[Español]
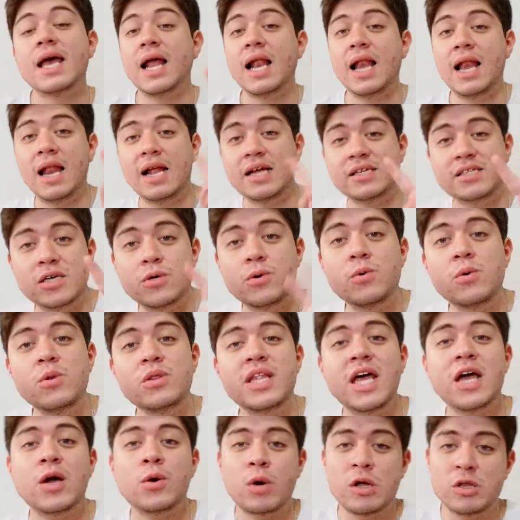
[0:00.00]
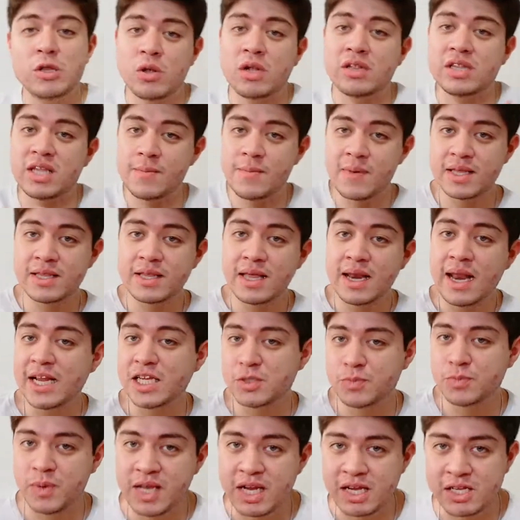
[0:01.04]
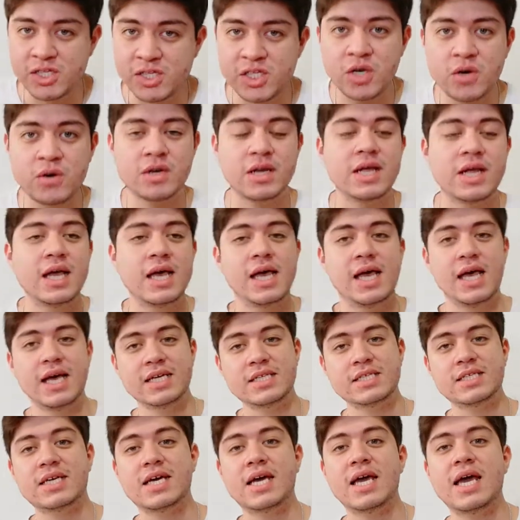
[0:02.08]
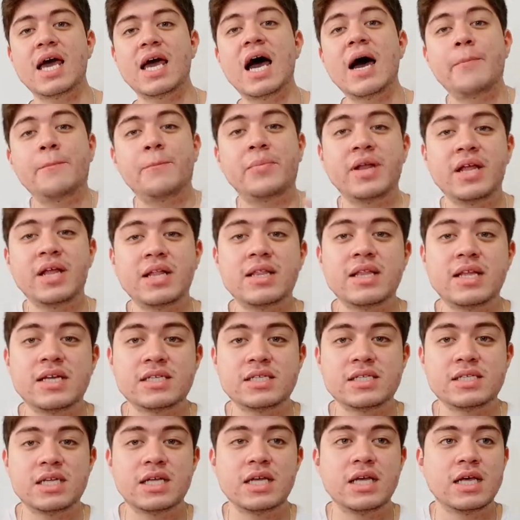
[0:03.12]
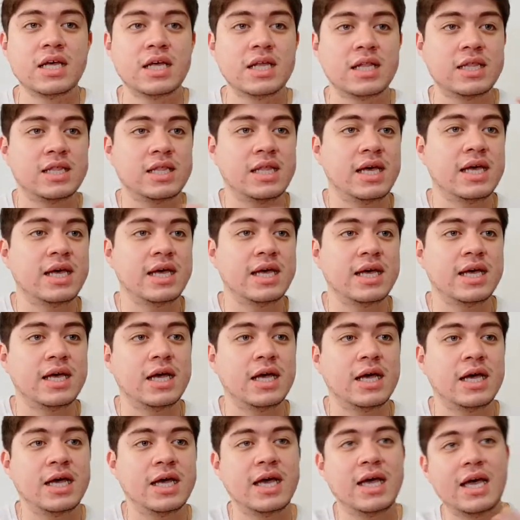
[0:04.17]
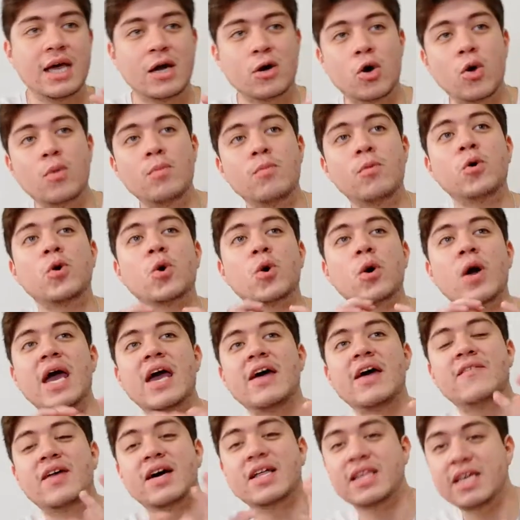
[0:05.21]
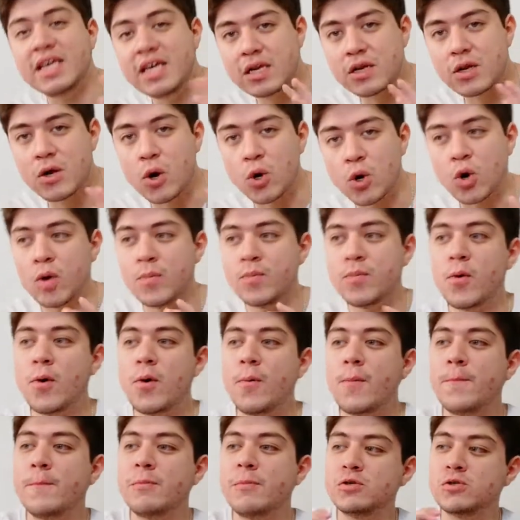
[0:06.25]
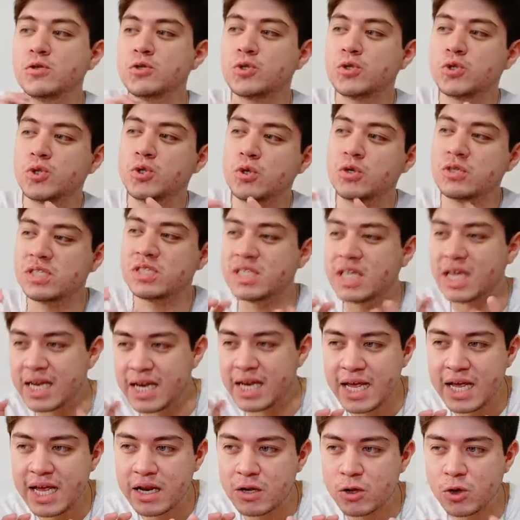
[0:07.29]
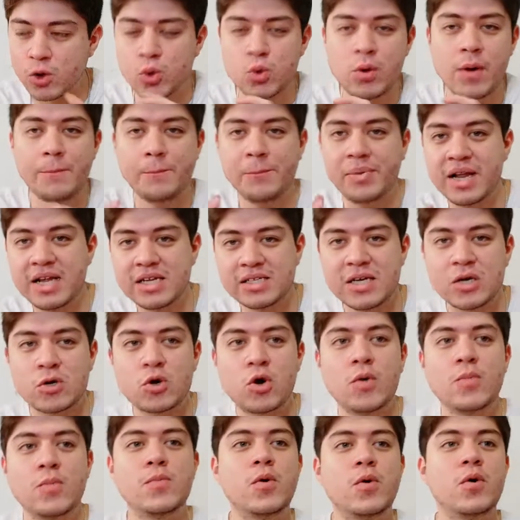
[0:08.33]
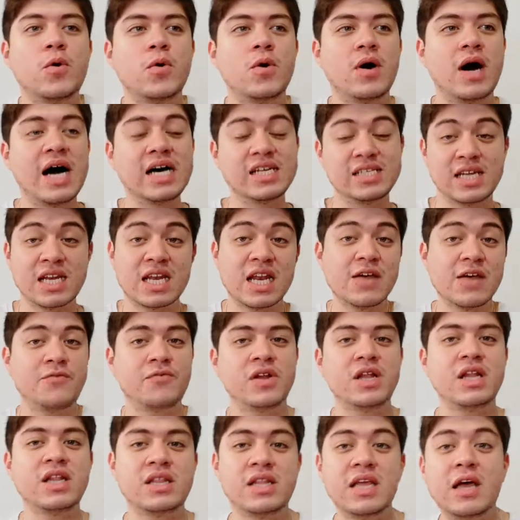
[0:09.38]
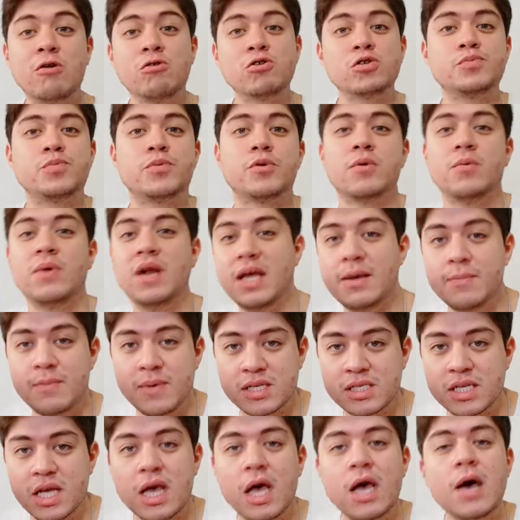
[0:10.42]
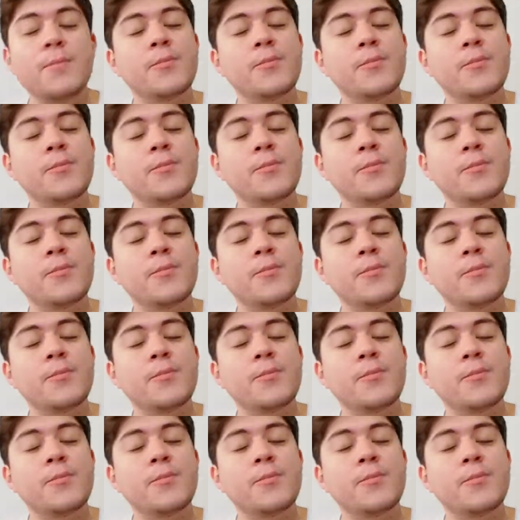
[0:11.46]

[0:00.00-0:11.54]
La segunda, en cuanto al tema de la inspiración, es que aprendes de eh, cómo evadir o cómo sostener tu empresa, cómo hacerle frente a los problemas.